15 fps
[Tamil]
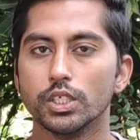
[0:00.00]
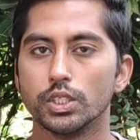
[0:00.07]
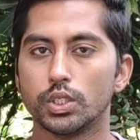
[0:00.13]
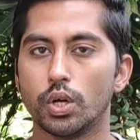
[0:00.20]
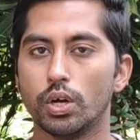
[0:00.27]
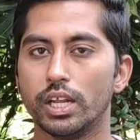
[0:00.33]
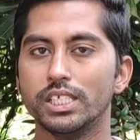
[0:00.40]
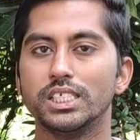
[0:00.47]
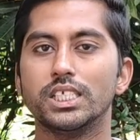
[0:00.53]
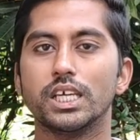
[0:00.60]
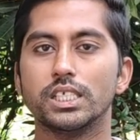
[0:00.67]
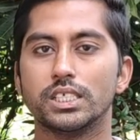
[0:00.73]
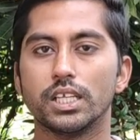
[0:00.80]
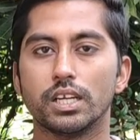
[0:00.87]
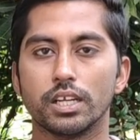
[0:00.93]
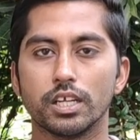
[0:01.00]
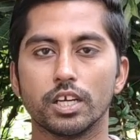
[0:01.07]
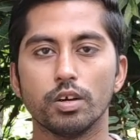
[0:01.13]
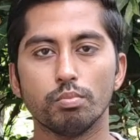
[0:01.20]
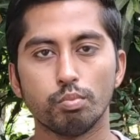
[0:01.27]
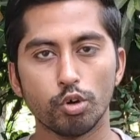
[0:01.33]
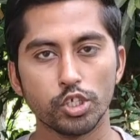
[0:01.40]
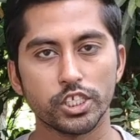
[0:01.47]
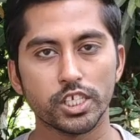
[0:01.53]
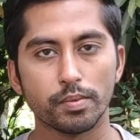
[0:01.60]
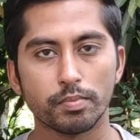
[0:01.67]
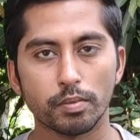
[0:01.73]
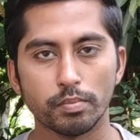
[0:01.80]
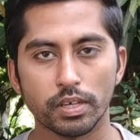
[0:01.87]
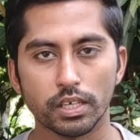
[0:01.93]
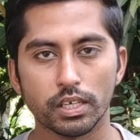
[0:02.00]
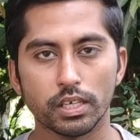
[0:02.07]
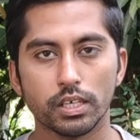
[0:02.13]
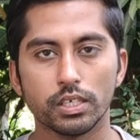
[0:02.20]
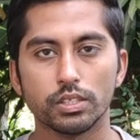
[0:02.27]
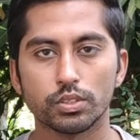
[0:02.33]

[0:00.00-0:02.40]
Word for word: ஸோ நெஞ்செரிச்சல் இருக்கு புளிச்சேப்பம் இருக்கு